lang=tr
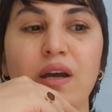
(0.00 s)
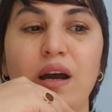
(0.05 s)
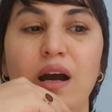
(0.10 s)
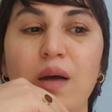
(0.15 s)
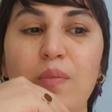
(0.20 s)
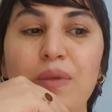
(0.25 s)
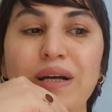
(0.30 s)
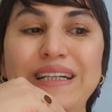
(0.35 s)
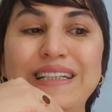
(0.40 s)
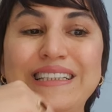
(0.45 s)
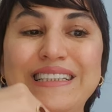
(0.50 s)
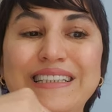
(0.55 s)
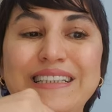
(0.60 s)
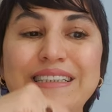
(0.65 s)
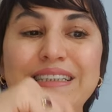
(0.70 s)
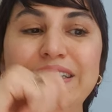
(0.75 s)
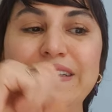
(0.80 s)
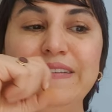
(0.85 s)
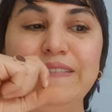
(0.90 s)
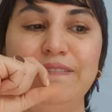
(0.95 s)
Ama
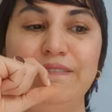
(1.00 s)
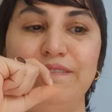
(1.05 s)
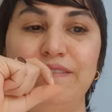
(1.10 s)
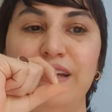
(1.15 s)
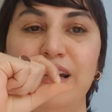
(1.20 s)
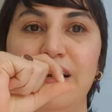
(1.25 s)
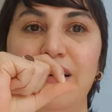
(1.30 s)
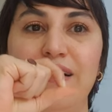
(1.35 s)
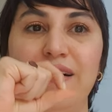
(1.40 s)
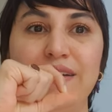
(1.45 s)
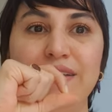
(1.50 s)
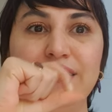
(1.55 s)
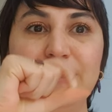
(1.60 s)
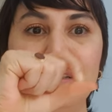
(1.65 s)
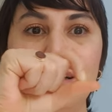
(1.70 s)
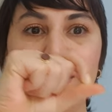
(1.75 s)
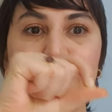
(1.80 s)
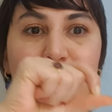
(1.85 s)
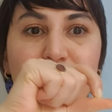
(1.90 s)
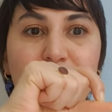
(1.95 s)
hızlı ve ani
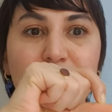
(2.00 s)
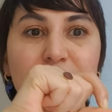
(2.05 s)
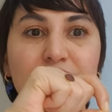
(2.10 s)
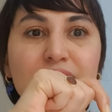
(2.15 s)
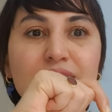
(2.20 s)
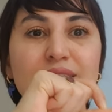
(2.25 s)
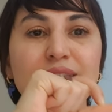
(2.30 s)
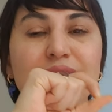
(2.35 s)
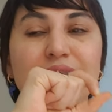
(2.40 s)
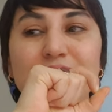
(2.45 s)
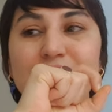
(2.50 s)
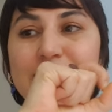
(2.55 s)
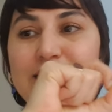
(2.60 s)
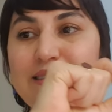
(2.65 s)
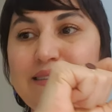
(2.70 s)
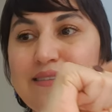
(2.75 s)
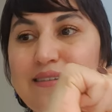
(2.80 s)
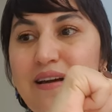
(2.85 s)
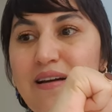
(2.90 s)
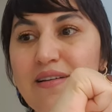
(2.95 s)
kararlar
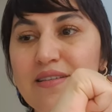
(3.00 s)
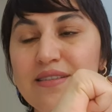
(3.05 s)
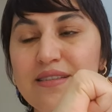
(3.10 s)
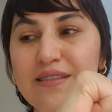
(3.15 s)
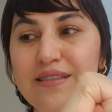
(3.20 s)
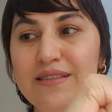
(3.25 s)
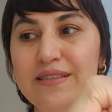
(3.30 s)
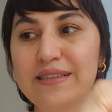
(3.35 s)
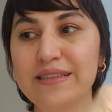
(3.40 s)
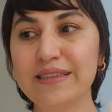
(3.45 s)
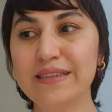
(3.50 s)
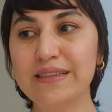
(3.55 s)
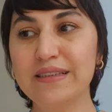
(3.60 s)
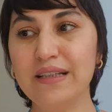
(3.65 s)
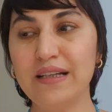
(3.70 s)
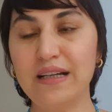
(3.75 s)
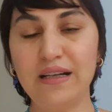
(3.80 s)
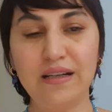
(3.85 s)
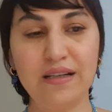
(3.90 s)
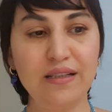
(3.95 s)
sizi rahatsızlık
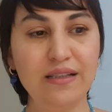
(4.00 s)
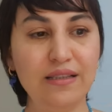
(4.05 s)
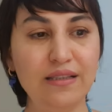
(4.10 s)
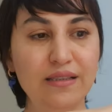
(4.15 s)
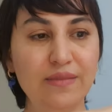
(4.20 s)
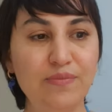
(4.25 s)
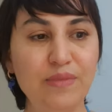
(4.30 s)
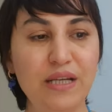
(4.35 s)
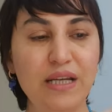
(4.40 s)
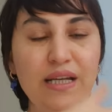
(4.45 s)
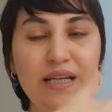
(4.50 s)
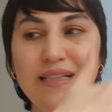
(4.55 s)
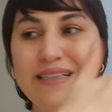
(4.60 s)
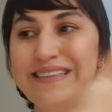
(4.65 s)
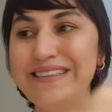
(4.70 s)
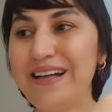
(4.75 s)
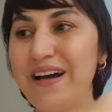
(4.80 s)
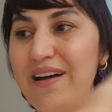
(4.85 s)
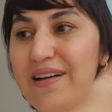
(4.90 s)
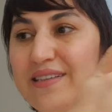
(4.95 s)
e,
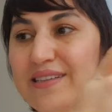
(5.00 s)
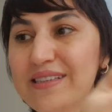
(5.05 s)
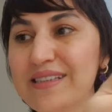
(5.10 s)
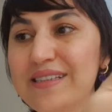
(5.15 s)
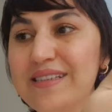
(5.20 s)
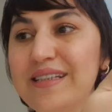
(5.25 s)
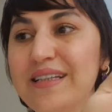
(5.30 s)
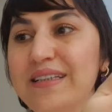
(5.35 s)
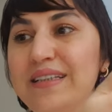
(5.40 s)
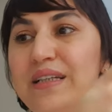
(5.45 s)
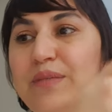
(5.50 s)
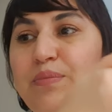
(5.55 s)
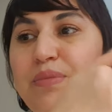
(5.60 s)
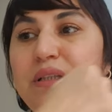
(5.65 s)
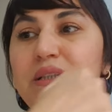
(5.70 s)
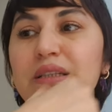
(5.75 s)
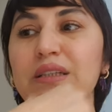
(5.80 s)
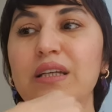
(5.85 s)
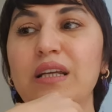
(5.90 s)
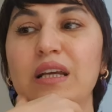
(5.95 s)
rahatsız
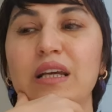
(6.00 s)
edebilir.